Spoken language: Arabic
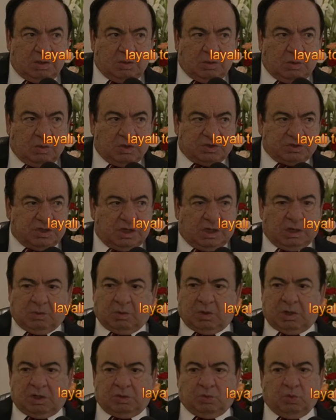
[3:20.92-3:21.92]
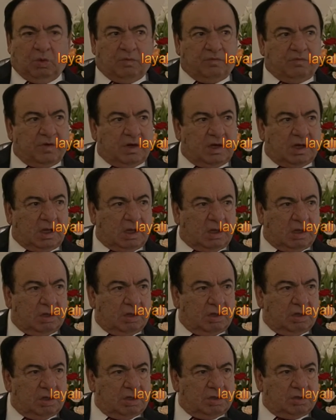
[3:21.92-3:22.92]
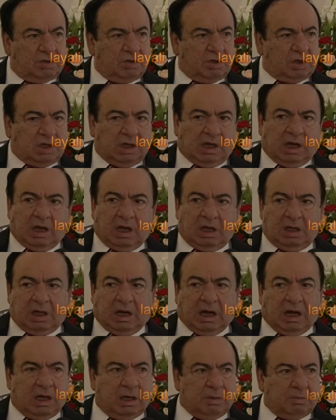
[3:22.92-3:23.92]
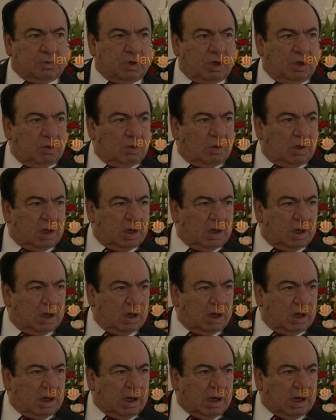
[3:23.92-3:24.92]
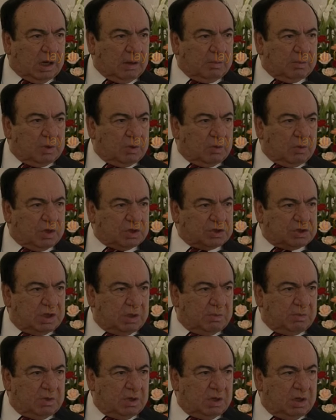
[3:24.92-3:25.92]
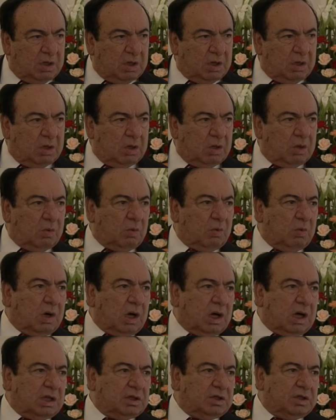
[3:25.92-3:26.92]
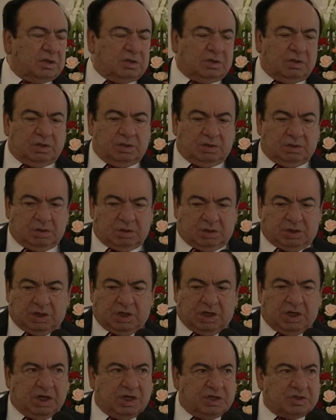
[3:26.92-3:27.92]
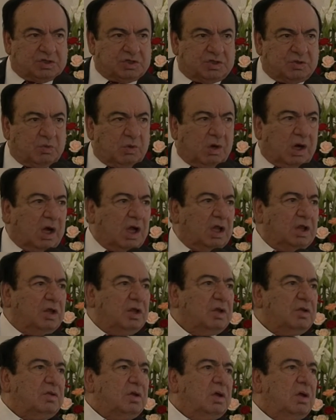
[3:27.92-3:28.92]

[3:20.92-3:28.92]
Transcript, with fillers: اوصلها وادور فيها قدرت العالم كله انا عربي واجنبي واخذت جنس واخذت